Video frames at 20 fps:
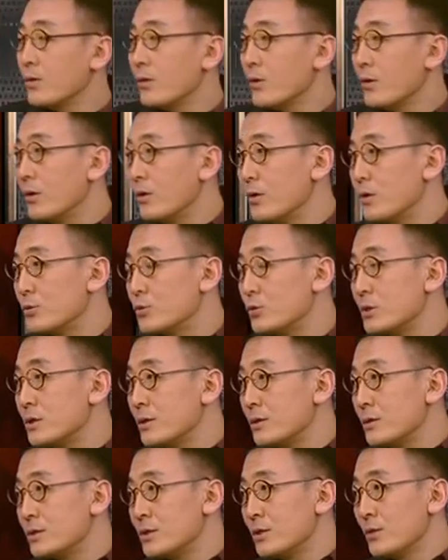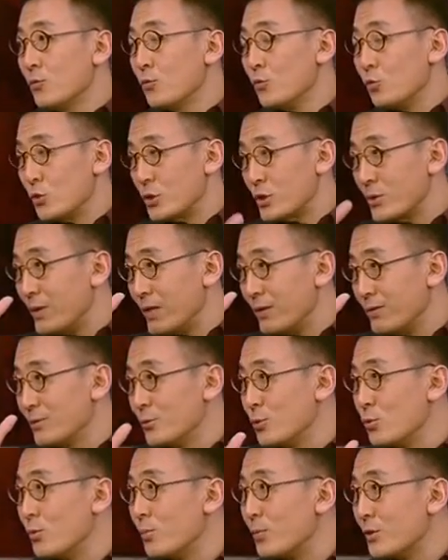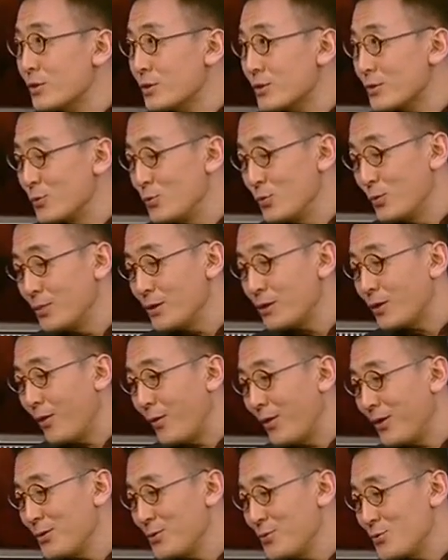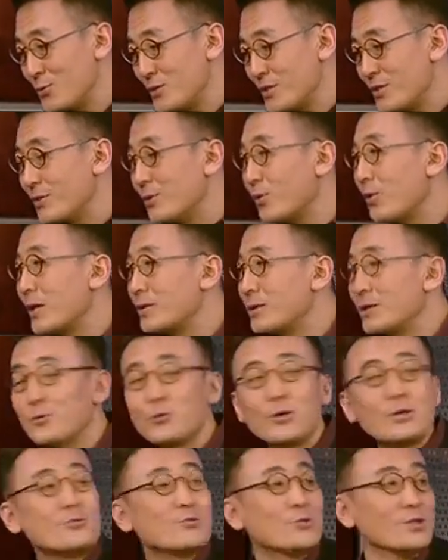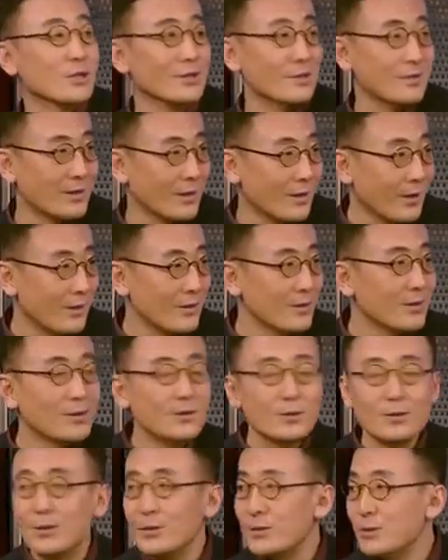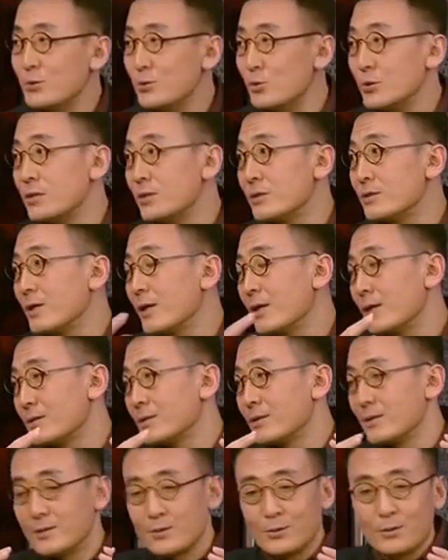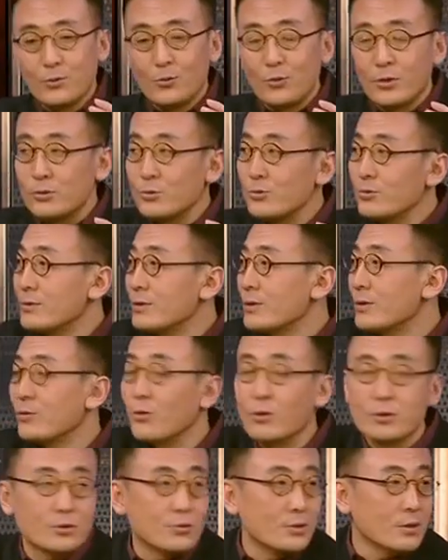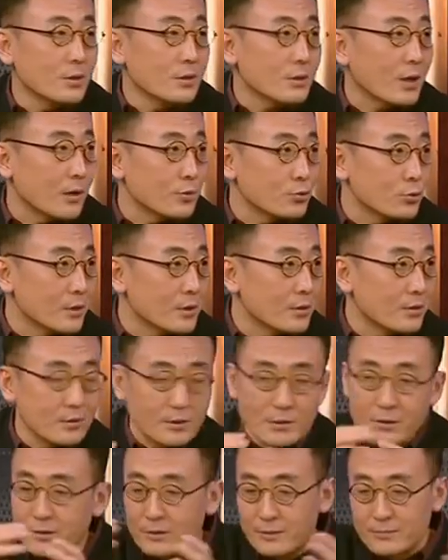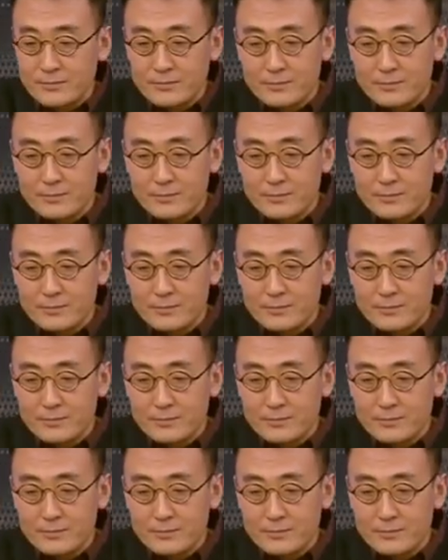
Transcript: 呃，最近近五十名女博士、女博导和女性话题关注者啊，呃，聚集在这个广东广州一个大学的一个